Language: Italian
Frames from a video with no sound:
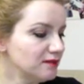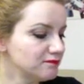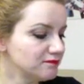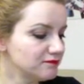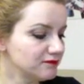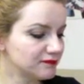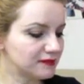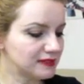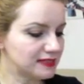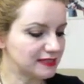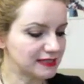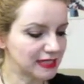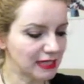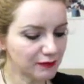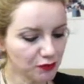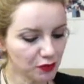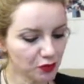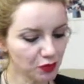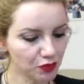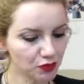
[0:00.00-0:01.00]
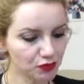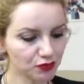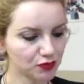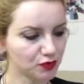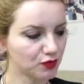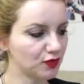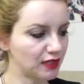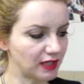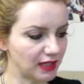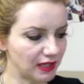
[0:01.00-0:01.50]
mh, mm, stavo
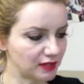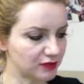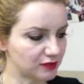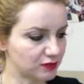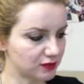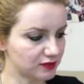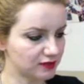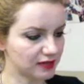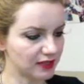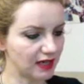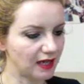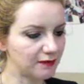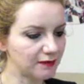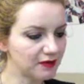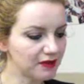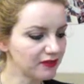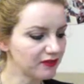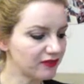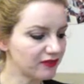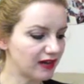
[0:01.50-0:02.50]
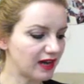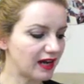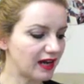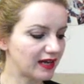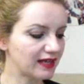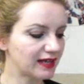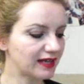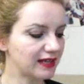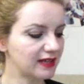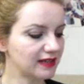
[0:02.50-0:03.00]
controllando tra i miei
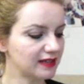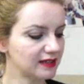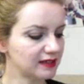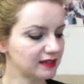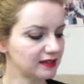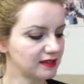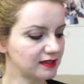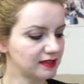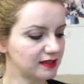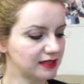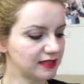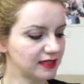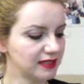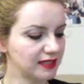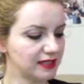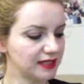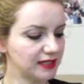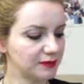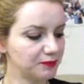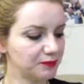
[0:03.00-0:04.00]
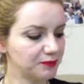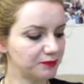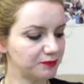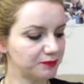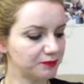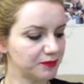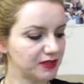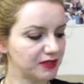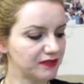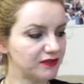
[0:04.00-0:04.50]
file
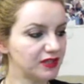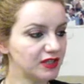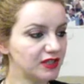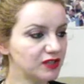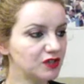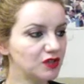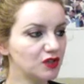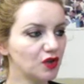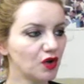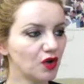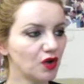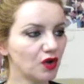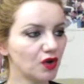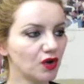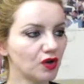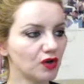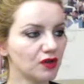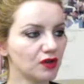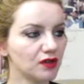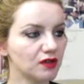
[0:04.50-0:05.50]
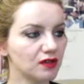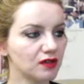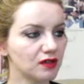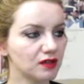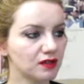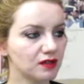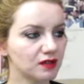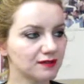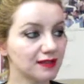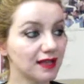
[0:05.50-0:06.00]
i, i video
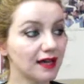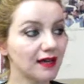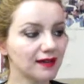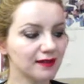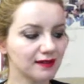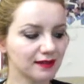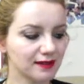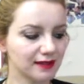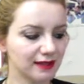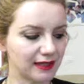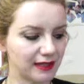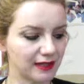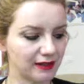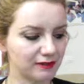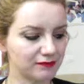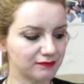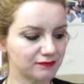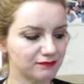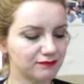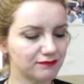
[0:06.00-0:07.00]
uh, tag che